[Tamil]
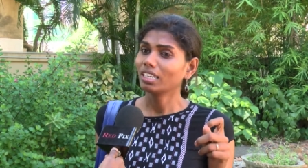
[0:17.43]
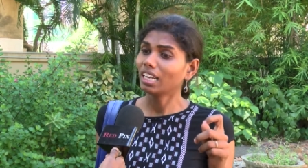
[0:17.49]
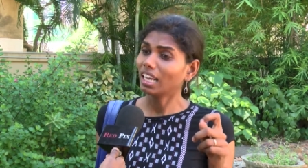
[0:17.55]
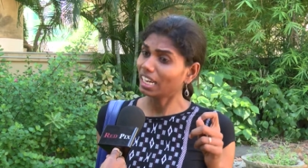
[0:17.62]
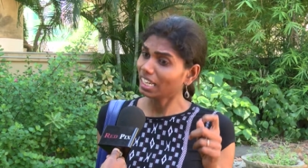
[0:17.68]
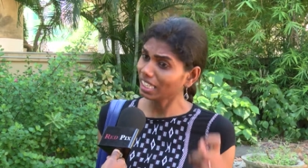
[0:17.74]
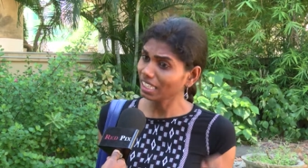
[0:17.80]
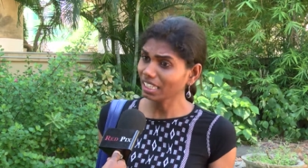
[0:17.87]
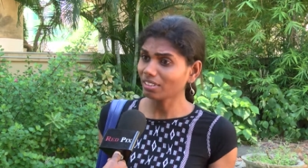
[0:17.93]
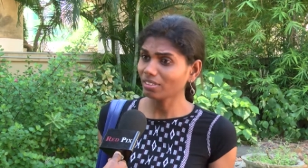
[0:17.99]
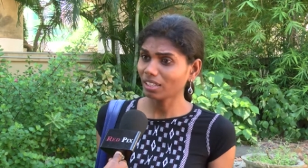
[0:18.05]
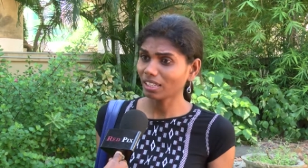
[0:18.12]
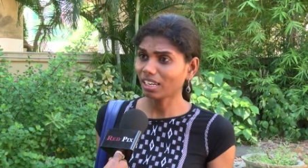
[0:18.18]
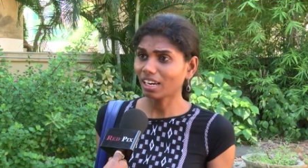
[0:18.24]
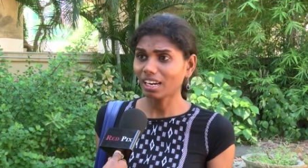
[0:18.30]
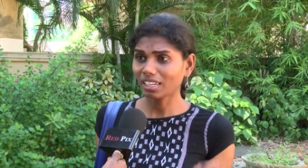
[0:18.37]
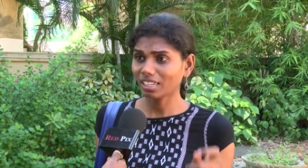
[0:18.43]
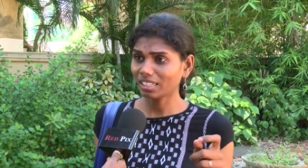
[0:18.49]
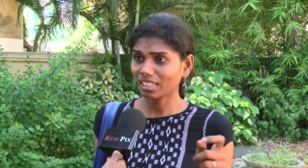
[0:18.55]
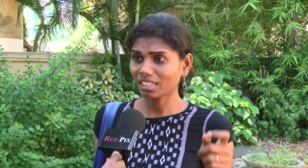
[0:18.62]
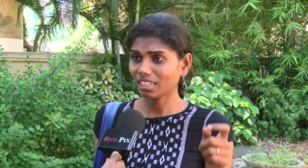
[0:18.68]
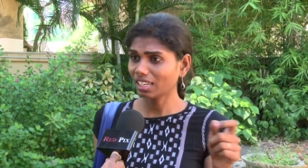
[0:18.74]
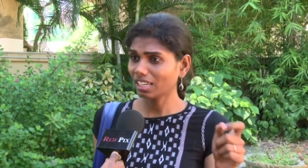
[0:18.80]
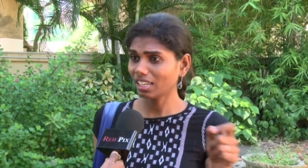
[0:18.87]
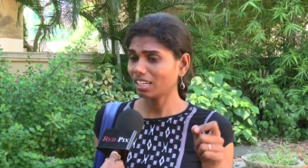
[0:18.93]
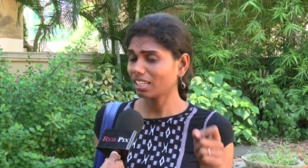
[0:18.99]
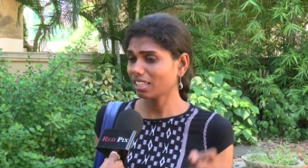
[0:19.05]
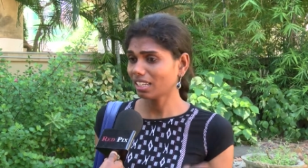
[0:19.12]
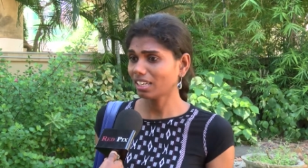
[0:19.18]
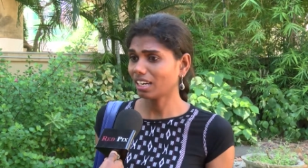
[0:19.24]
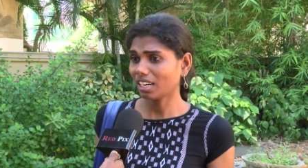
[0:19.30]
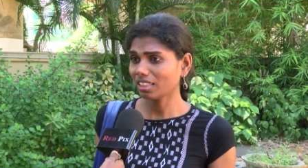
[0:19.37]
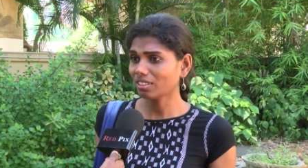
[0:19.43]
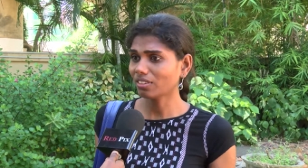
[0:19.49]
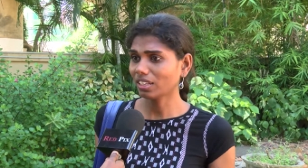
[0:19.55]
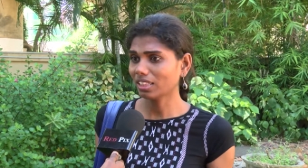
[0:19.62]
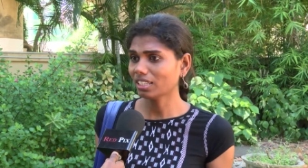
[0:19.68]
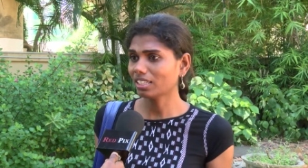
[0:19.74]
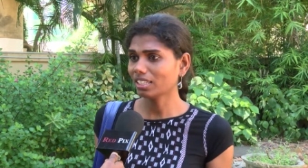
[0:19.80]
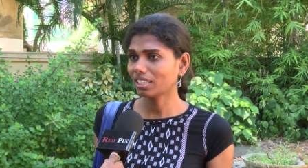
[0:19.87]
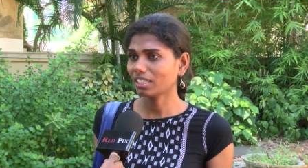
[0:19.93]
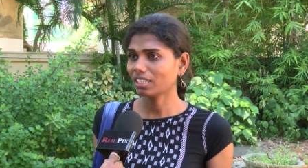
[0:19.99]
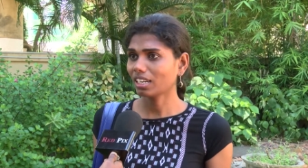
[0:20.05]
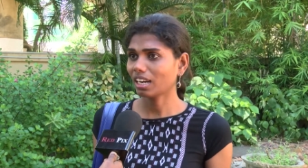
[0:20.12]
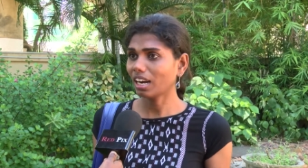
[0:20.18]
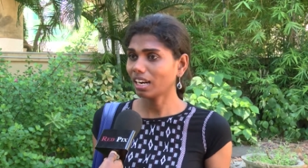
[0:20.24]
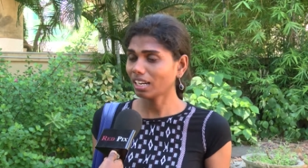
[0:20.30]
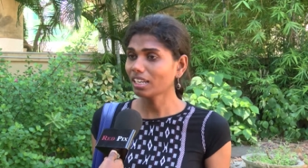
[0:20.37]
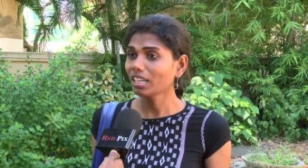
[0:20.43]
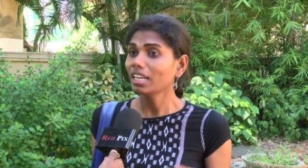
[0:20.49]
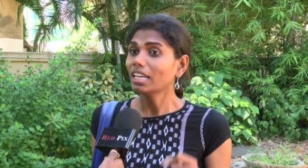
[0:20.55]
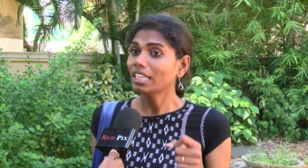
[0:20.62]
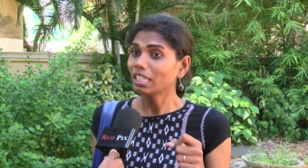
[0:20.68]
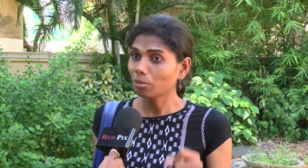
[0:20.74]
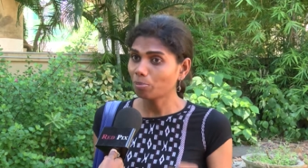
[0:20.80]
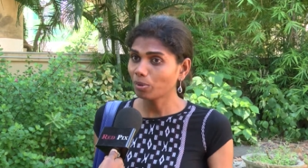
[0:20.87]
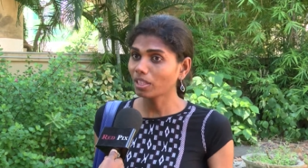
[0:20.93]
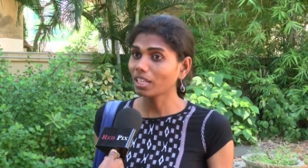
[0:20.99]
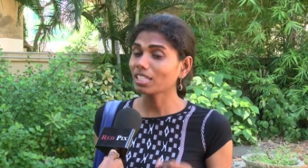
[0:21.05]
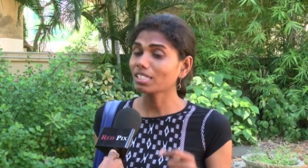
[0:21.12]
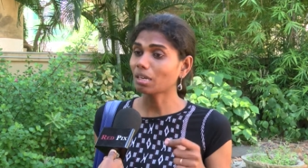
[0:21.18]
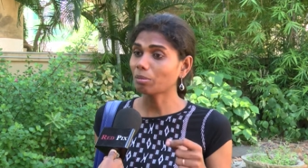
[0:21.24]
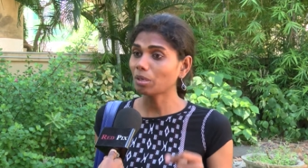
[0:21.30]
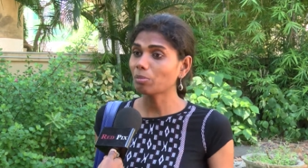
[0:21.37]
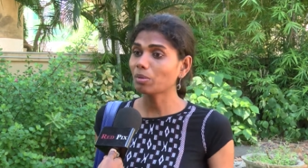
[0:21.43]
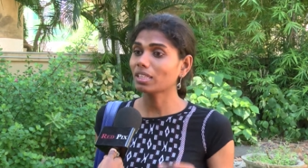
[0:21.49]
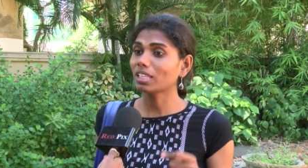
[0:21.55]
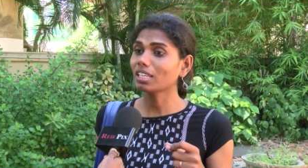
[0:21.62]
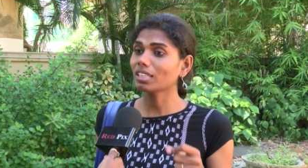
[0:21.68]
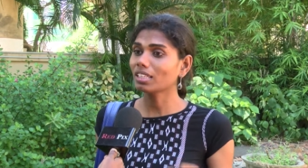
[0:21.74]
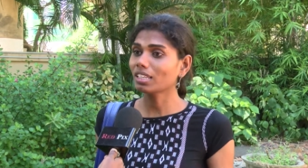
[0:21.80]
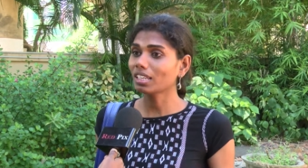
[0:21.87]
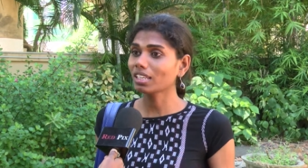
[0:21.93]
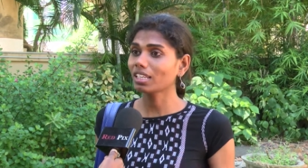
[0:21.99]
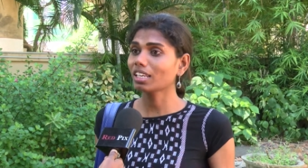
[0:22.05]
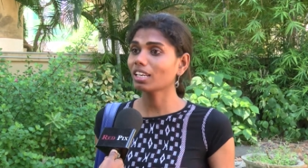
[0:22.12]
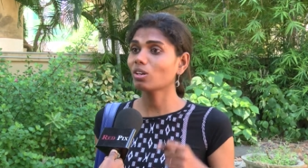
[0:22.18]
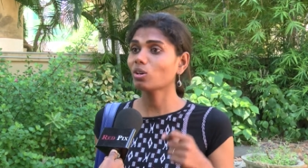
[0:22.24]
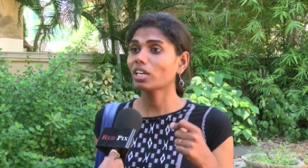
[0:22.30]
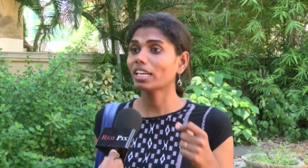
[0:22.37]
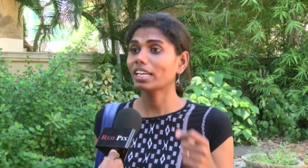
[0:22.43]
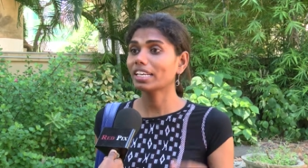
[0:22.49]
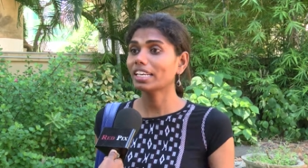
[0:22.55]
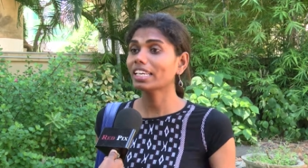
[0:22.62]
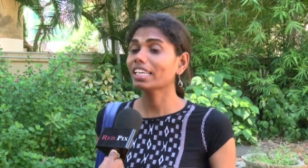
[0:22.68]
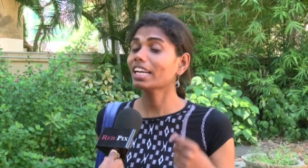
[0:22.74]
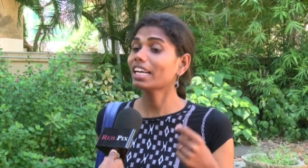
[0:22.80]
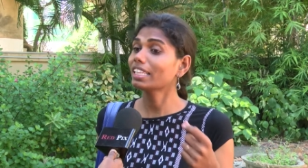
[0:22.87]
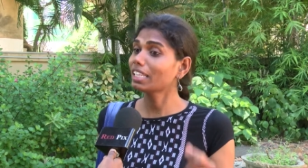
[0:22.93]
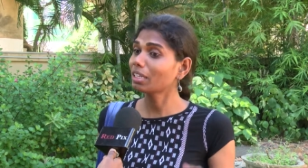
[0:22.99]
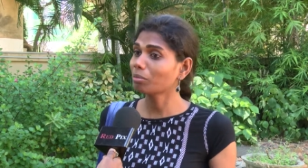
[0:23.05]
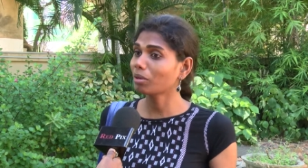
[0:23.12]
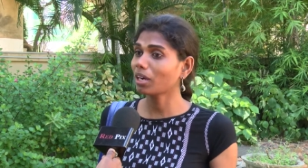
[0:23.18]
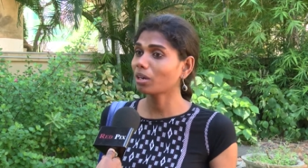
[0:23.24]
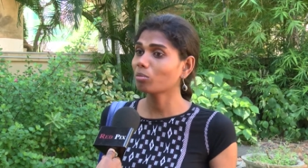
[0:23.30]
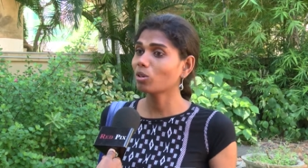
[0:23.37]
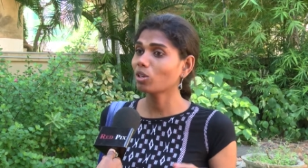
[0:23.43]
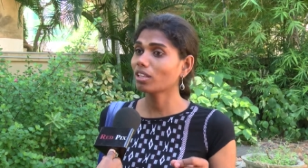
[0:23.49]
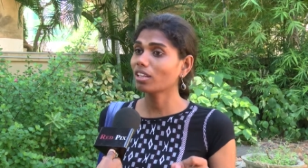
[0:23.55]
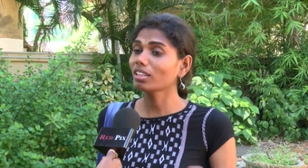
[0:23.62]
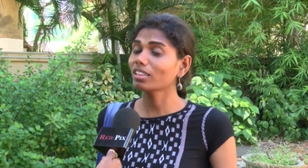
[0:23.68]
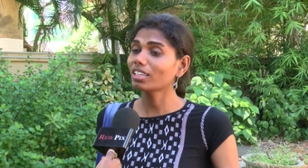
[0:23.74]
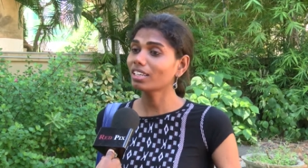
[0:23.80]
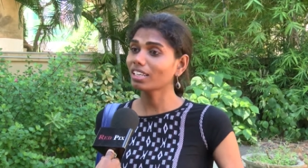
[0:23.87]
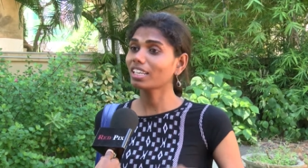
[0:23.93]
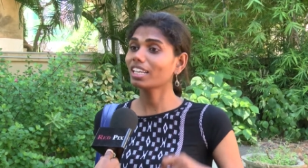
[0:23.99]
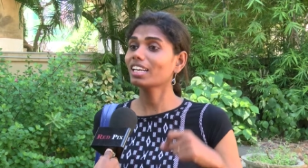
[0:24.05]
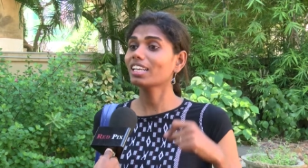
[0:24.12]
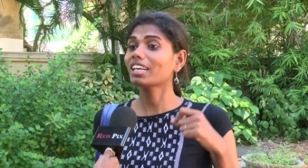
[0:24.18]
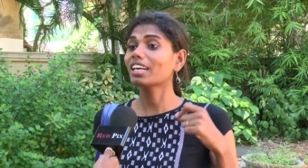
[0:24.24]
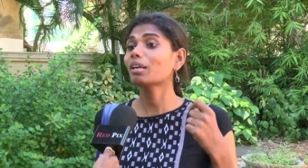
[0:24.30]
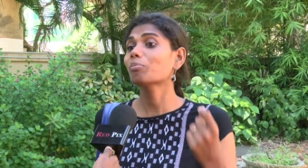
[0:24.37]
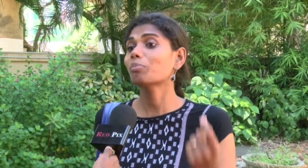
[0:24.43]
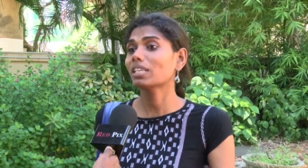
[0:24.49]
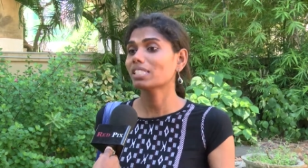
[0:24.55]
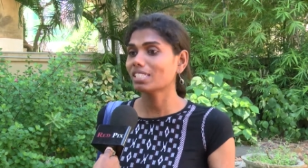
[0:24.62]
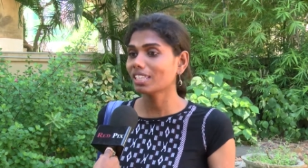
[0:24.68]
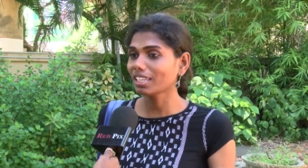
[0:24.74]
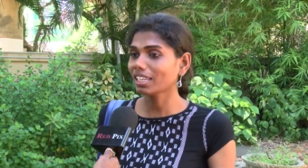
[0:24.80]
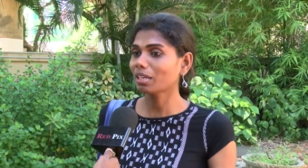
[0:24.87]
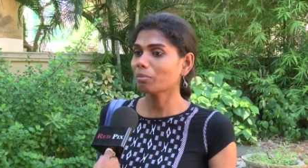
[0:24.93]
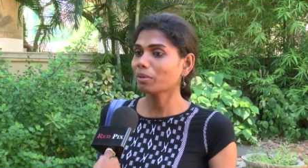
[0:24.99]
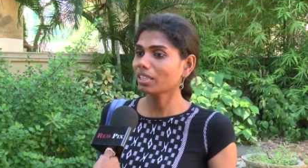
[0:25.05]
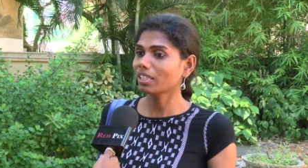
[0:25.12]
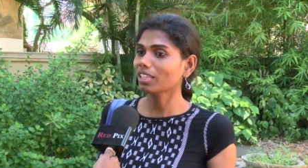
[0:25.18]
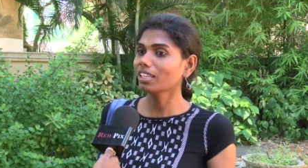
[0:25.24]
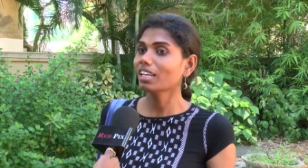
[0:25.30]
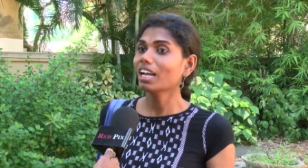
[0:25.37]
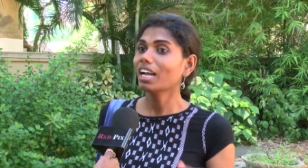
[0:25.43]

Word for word: நிறைய காலகட்டங்களிலிருந்தே நடந்து வந்துட்டு இருக்குது ஆனால் இப்போ தான் சமீபத்தில் திருநங்கைகளுடைய எண்ணிக்கை அதிகமாகும் பொழுது தான் திருநங்கைகளுக்கான பிரச்சனைகளை பற்றி